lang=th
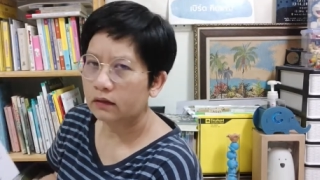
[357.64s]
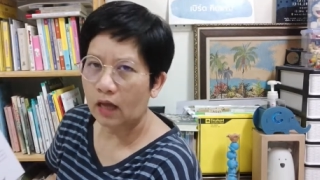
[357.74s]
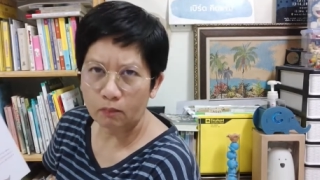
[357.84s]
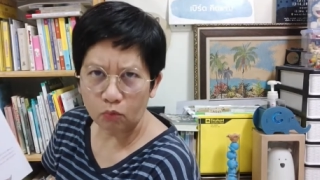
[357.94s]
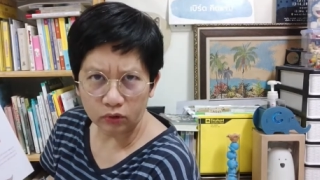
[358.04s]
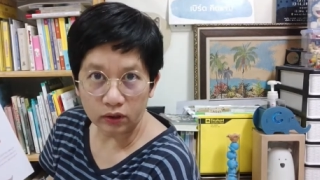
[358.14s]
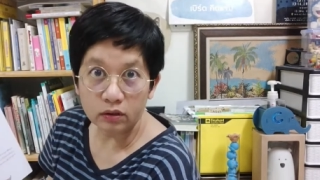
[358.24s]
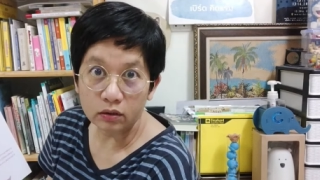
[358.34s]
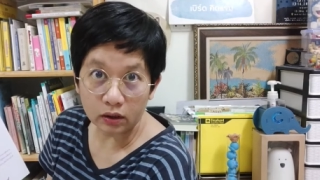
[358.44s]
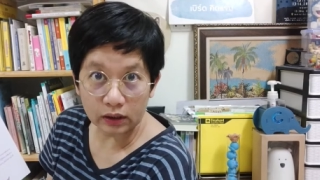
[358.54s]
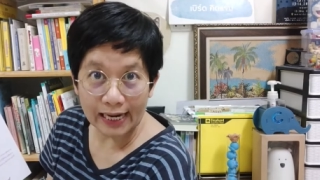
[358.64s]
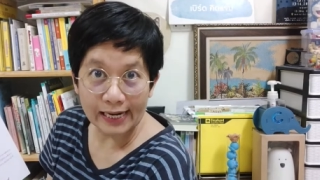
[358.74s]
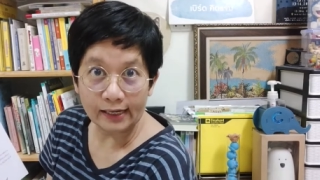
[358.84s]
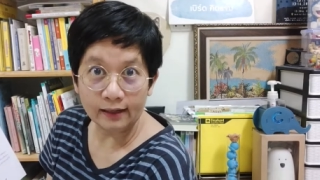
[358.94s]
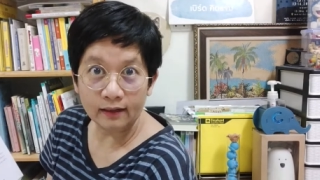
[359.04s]
ทั้งหมดนี้คืออะไร
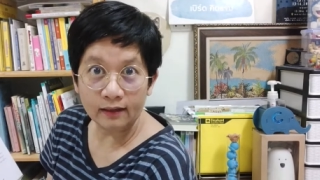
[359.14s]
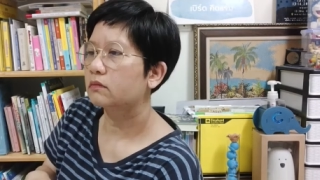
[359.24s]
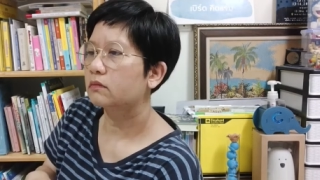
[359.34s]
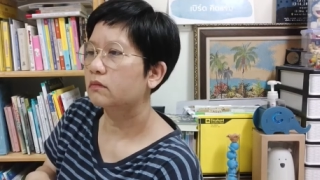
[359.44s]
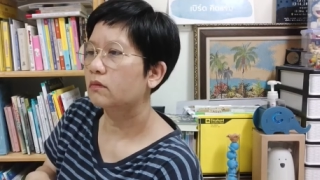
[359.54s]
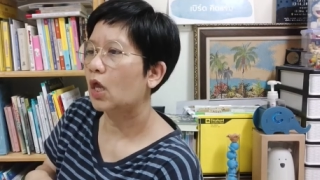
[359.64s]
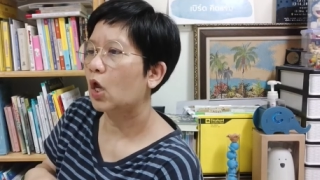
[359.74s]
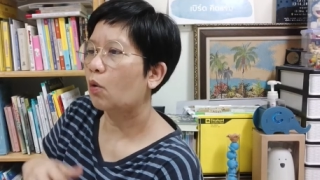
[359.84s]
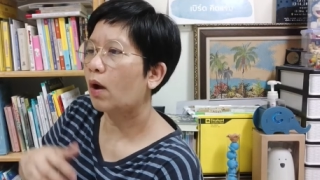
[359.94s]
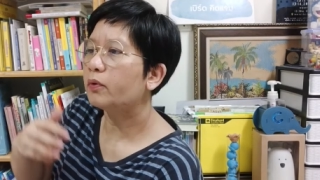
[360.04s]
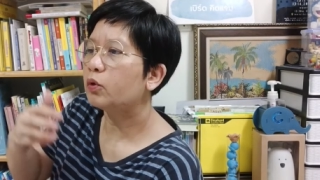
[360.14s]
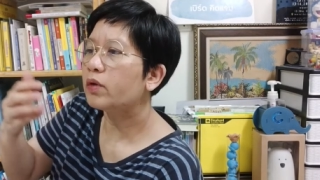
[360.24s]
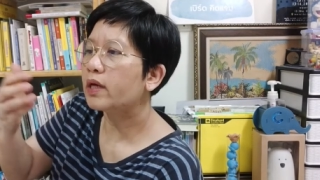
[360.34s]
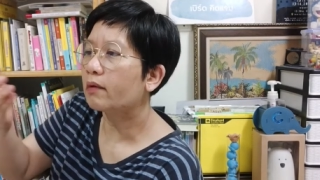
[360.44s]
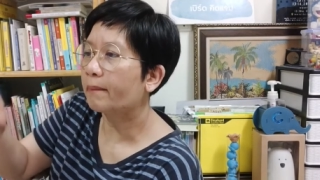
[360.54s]
ความรู้
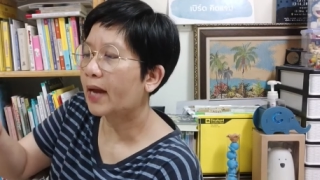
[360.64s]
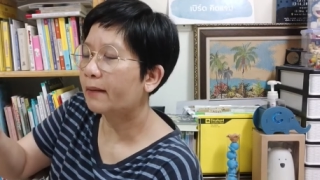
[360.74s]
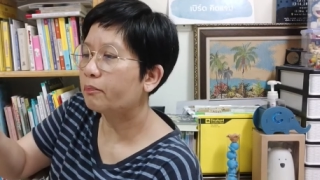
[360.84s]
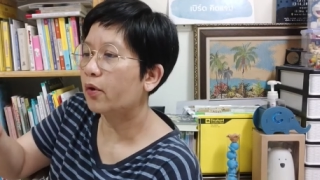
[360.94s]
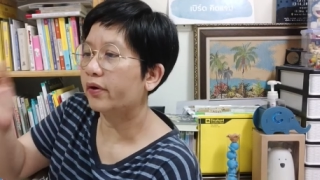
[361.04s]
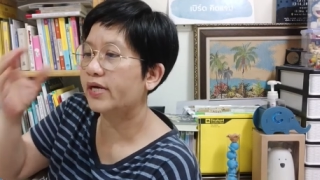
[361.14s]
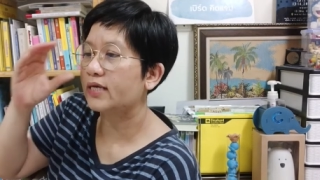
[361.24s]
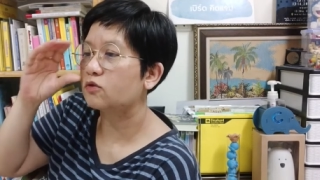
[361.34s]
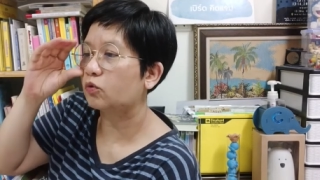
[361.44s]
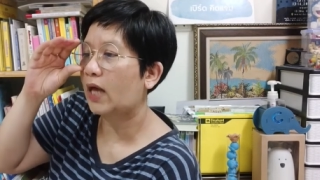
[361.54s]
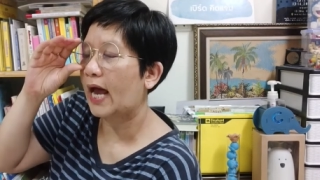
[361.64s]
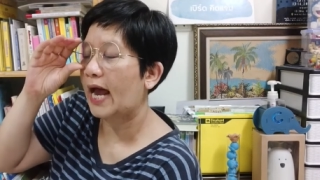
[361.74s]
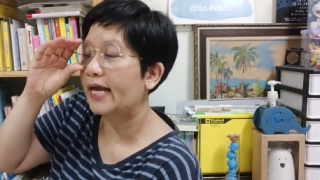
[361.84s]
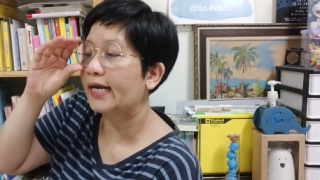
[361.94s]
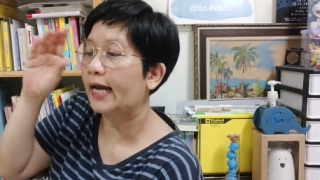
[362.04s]
เกี่ยวกับการป่วยระยะสุดท้า
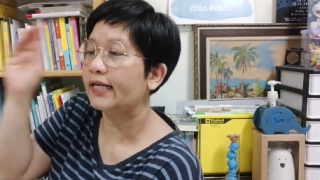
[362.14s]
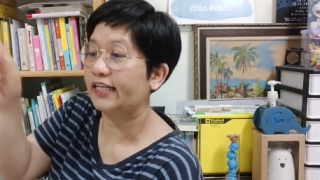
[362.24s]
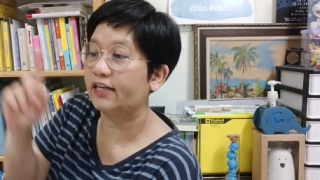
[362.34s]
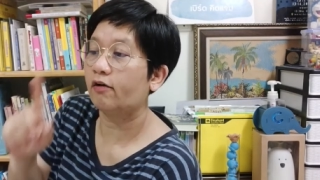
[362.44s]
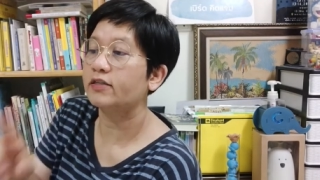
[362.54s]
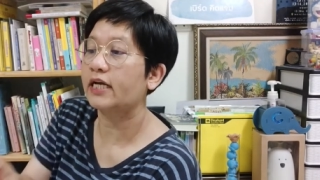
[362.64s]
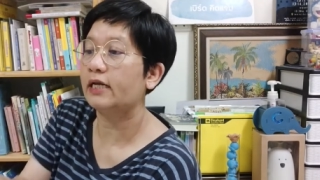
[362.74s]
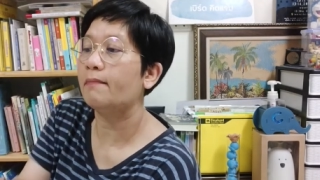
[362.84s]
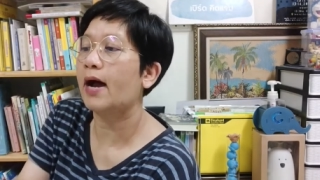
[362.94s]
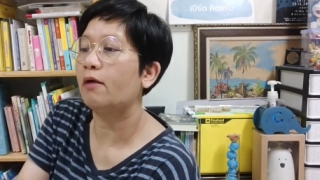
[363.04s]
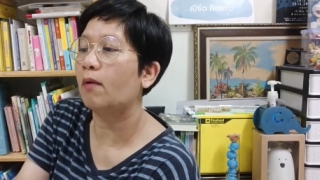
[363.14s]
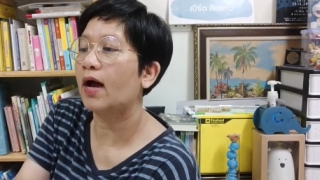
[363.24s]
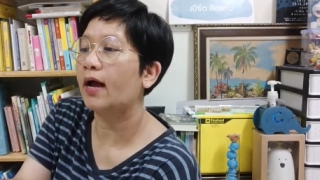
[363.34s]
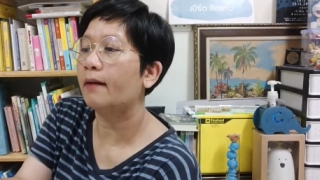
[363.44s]
ยนะ อย่างเช่นก็จะอธิบายว่า